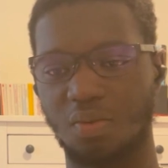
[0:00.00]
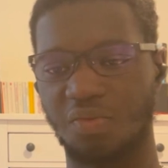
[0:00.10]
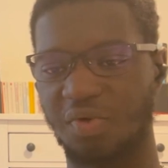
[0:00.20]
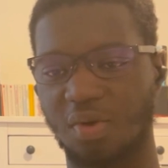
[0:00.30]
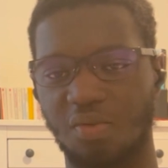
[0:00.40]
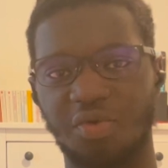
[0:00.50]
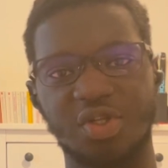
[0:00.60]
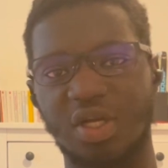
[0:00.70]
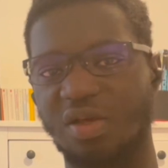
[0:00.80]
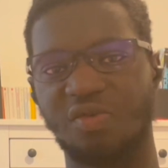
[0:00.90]
On fait confiance
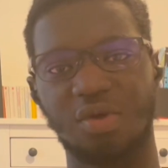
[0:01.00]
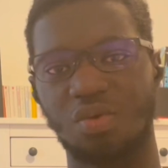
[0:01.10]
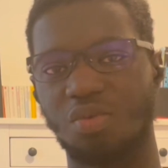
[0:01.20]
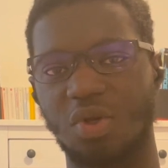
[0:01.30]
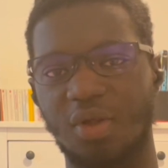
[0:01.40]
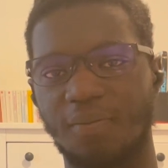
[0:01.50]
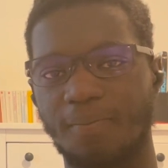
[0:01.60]
avec l'effet cumulé.